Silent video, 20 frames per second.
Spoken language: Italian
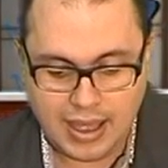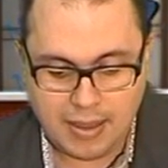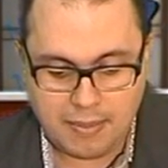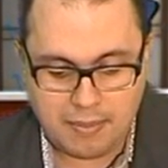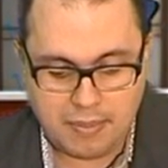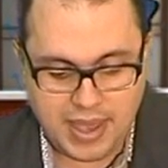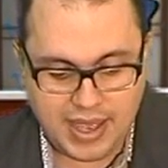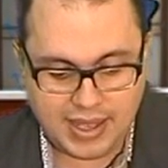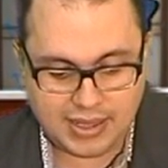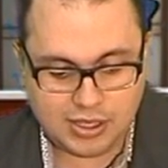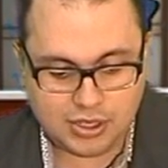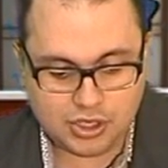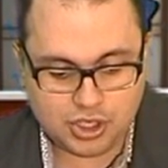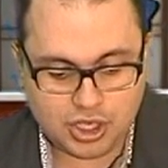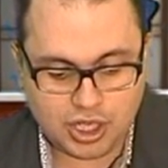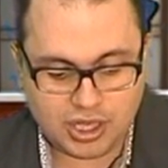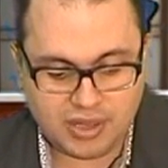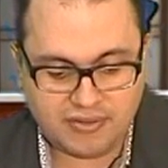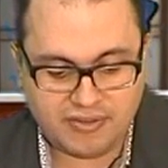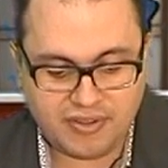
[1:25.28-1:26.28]

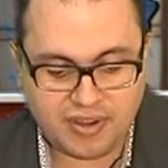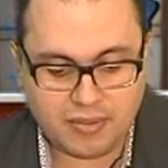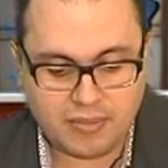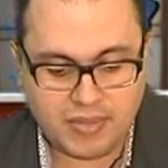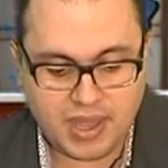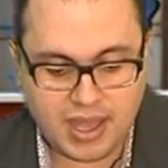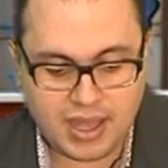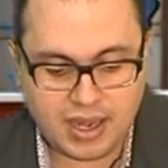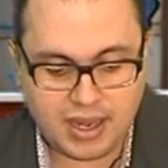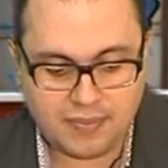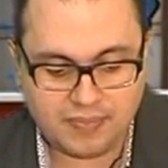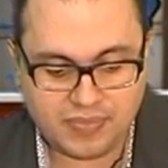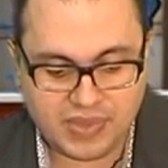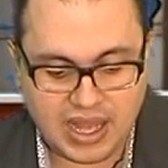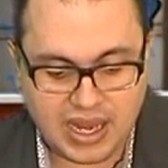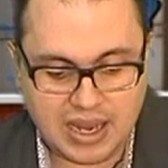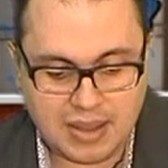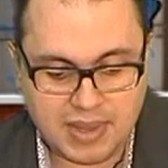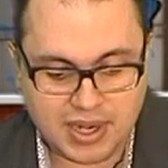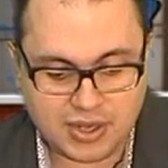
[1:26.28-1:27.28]
Medici ed infermieri
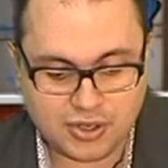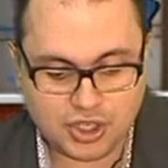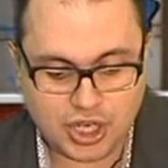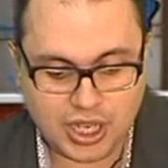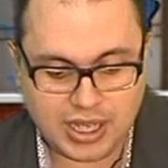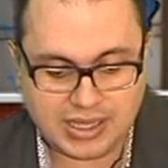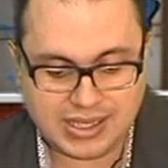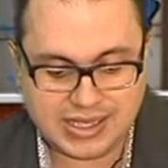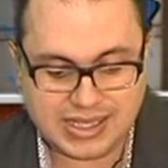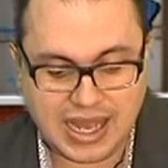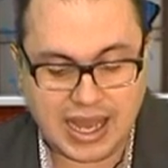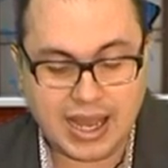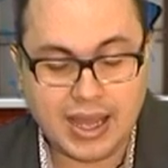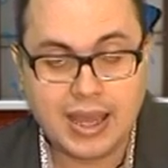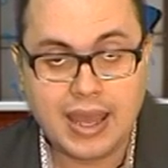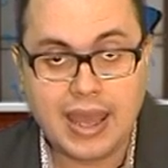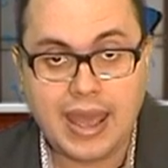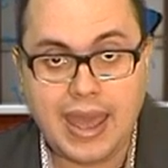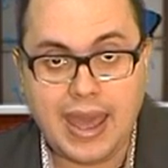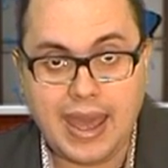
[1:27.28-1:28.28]
dell'emergenza
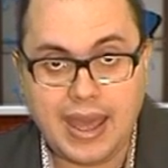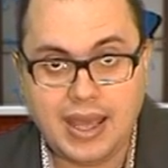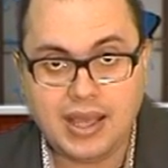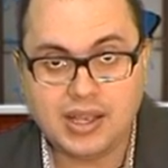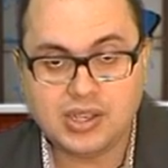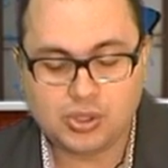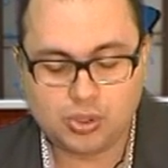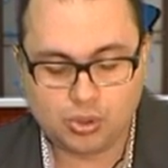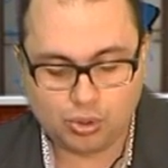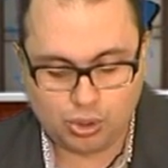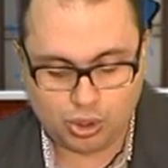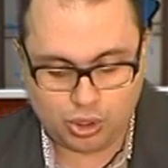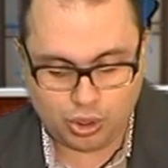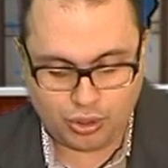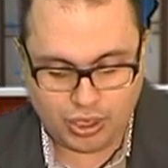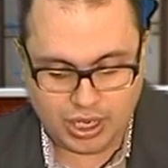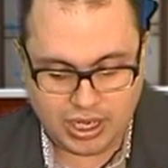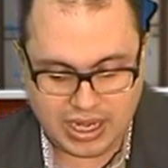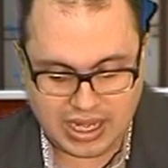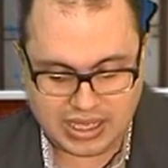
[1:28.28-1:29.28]
e
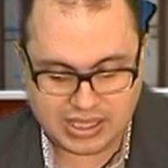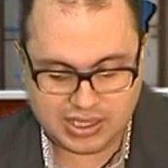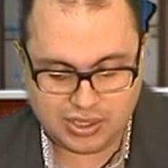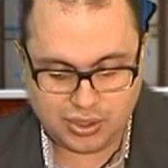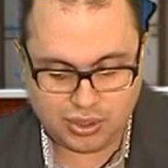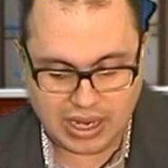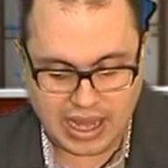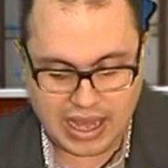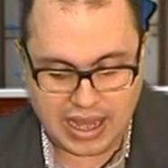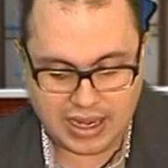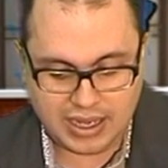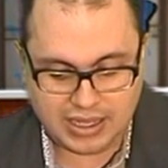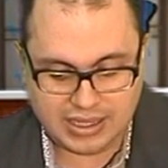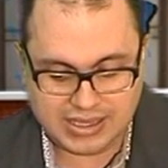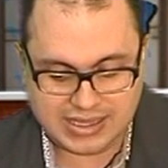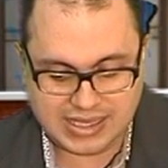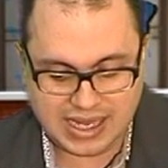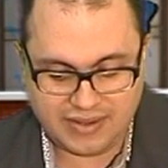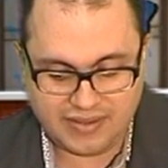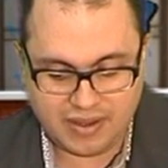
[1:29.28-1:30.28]
istruttori nazionali
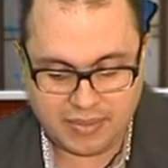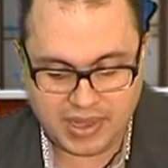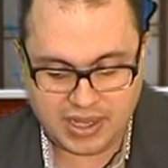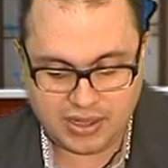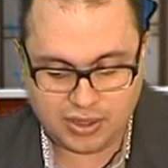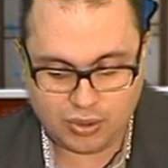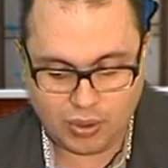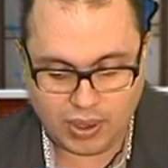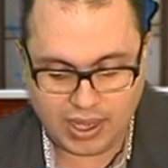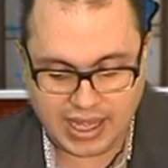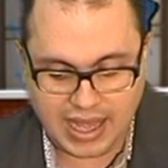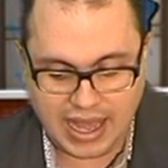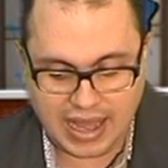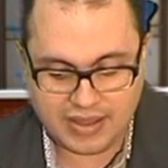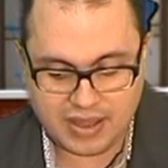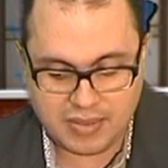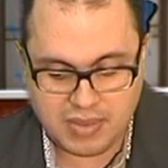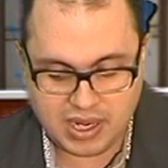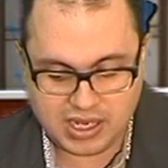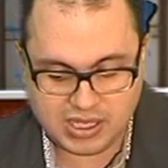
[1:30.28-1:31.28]
di Salvamento
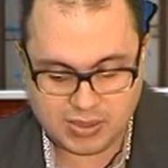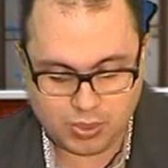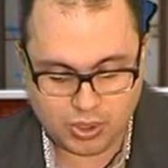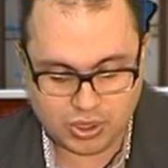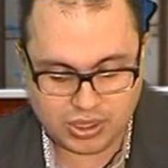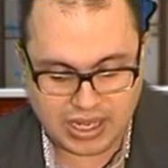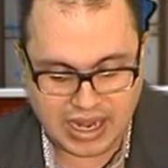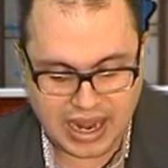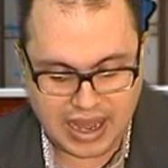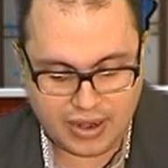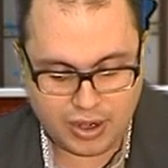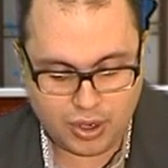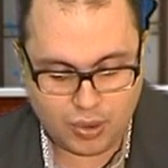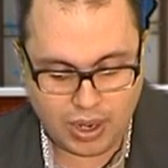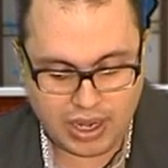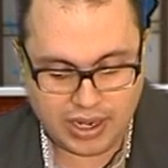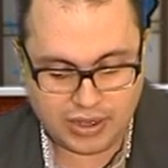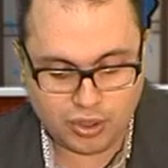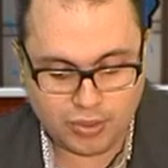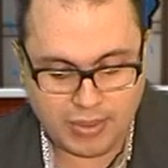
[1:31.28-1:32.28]
Academy risponderanno
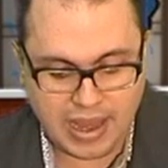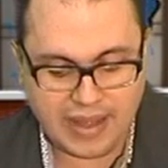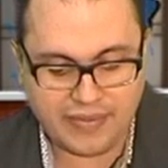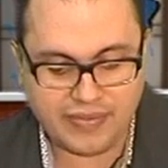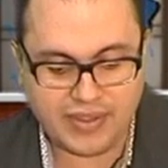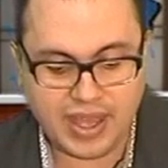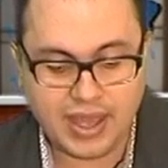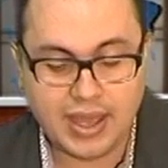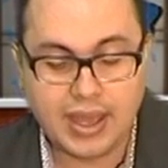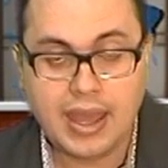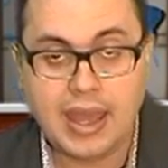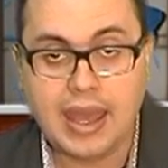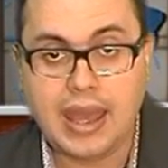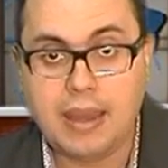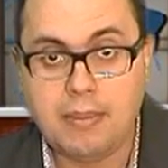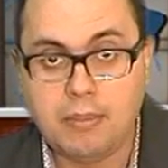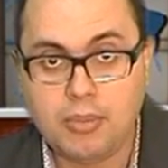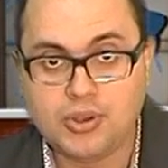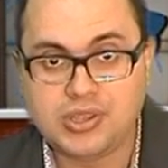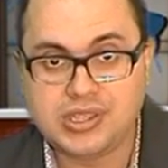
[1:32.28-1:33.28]
alle domande
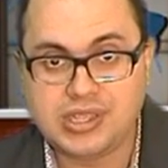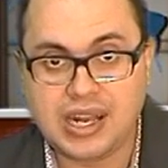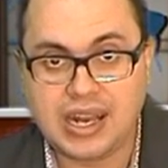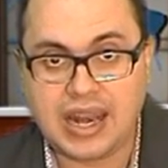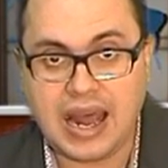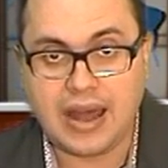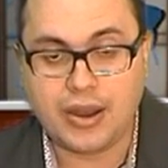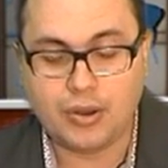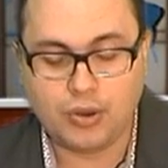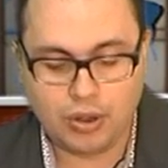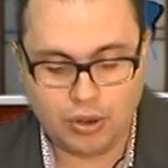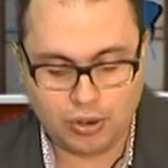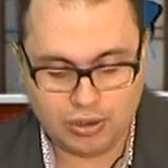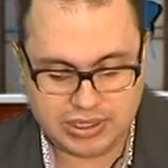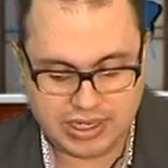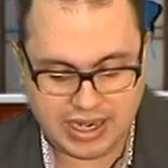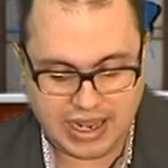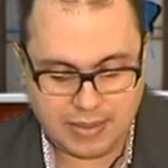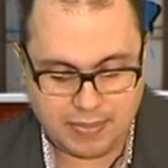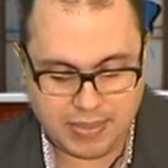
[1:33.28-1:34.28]
e mostreranno
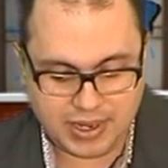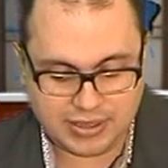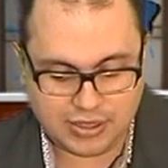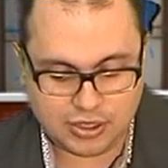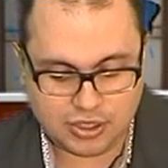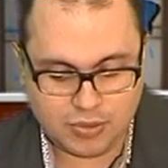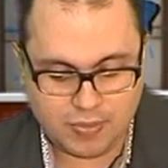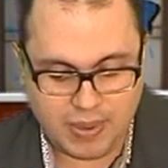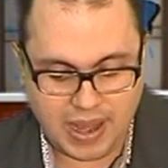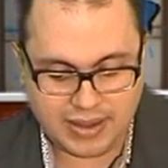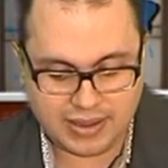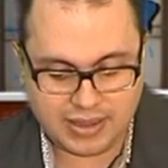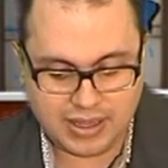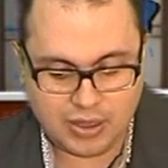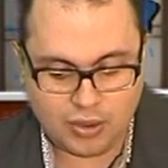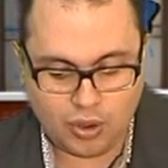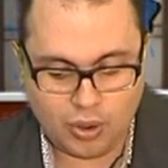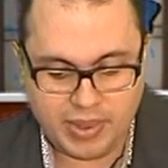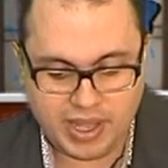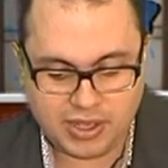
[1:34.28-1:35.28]
inoltre ai partecipanti
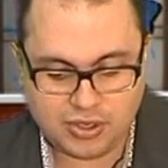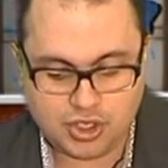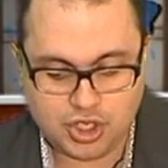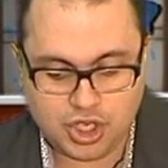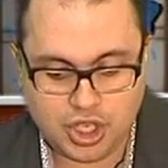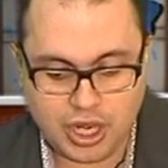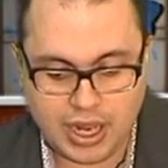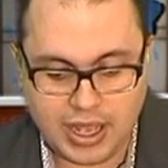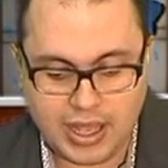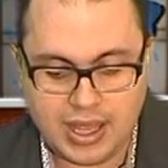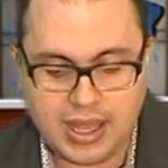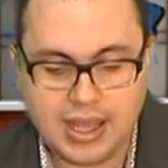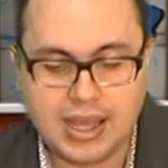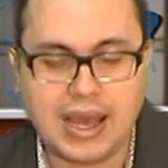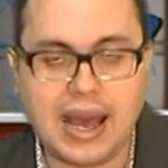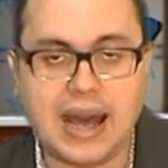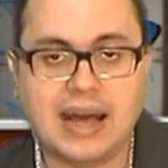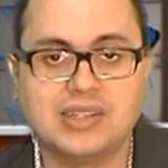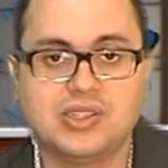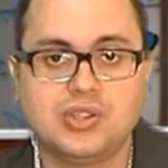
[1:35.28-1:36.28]
come agire in
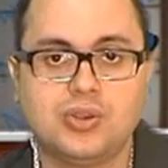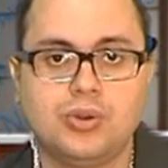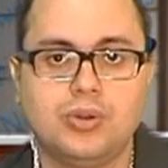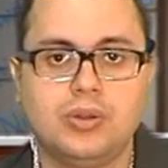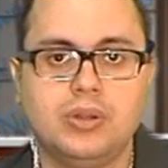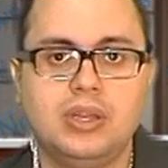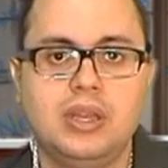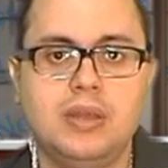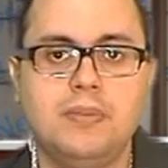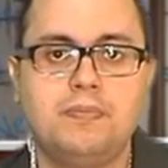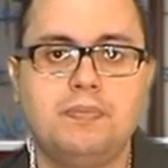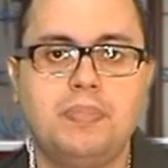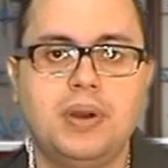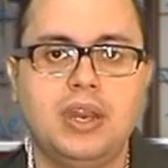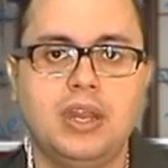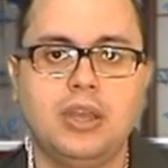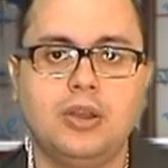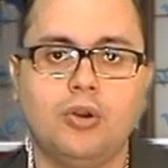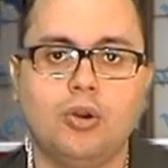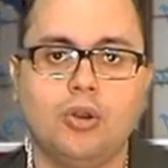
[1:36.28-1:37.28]
caso di
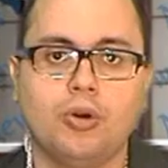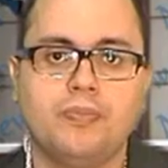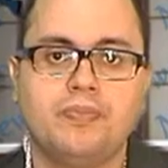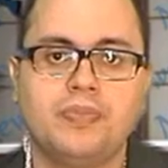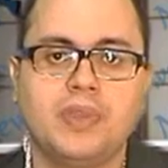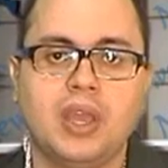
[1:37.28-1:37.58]
pericolo.